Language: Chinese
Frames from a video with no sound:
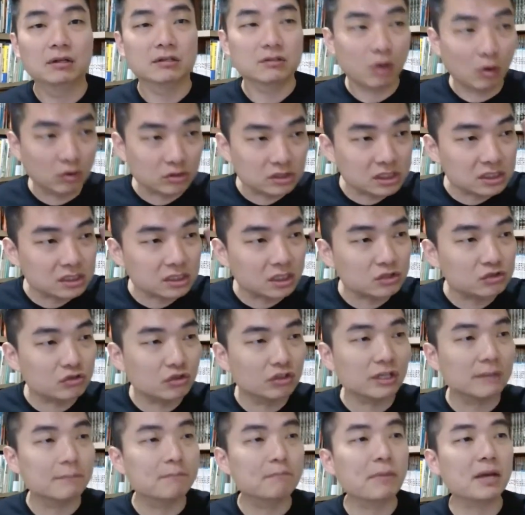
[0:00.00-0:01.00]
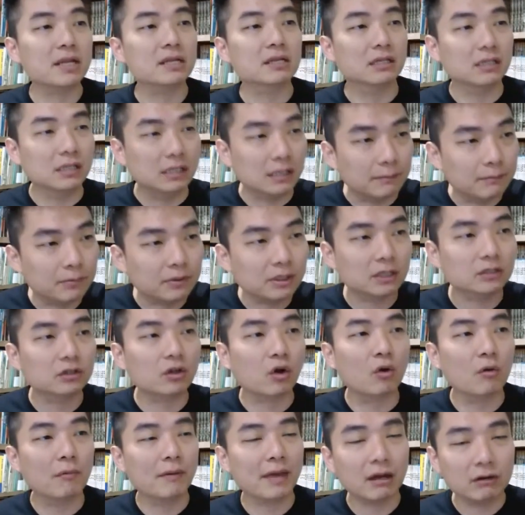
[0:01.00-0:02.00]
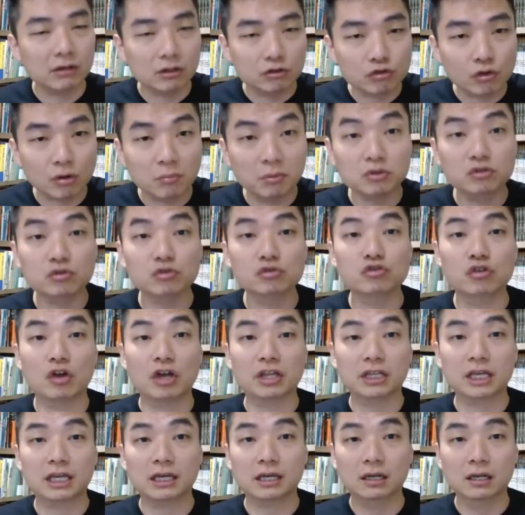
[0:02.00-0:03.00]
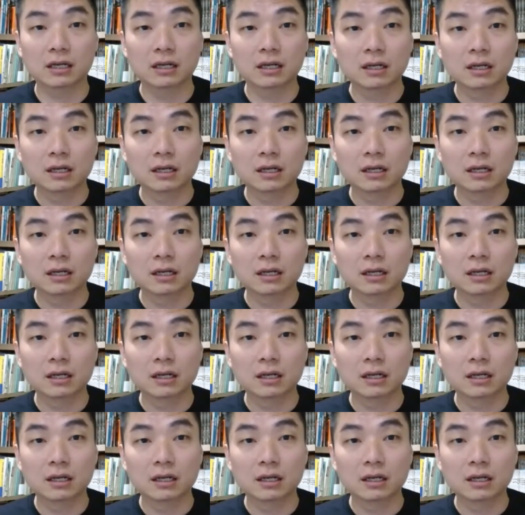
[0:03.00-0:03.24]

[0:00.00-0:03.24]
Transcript: 统治者说你笨，你不能投票，你做不出决定，